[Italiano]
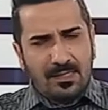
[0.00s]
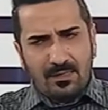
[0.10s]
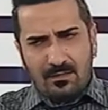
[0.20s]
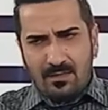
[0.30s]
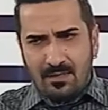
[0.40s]

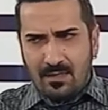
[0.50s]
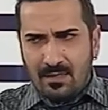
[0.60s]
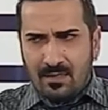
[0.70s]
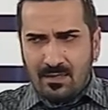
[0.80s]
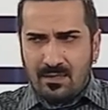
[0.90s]

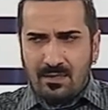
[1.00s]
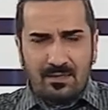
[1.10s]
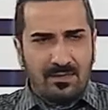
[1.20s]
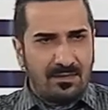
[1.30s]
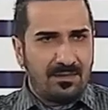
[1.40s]

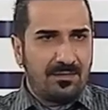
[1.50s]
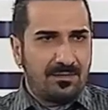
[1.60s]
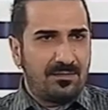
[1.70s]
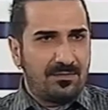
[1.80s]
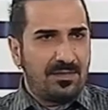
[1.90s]
quindi
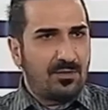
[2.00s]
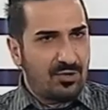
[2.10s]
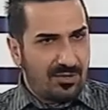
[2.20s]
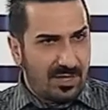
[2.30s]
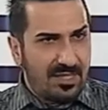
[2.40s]

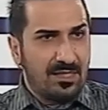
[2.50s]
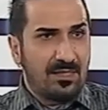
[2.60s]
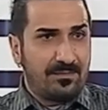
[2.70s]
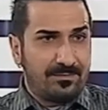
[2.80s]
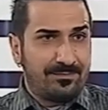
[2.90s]
incrociamo le
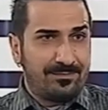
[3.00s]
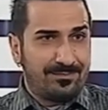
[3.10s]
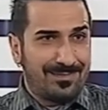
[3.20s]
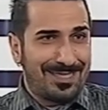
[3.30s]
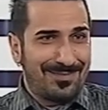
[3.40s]
dita
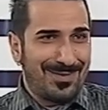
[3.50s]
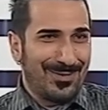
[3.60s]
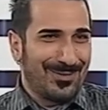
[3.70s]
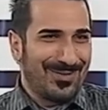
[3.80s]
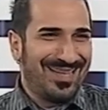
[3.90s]
anche per
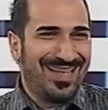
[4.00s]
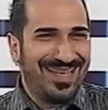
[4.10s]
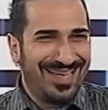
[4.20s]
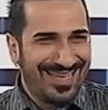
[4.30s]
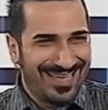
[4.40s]
loro.
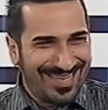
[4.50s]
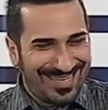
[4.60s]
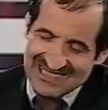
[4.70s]
Certo.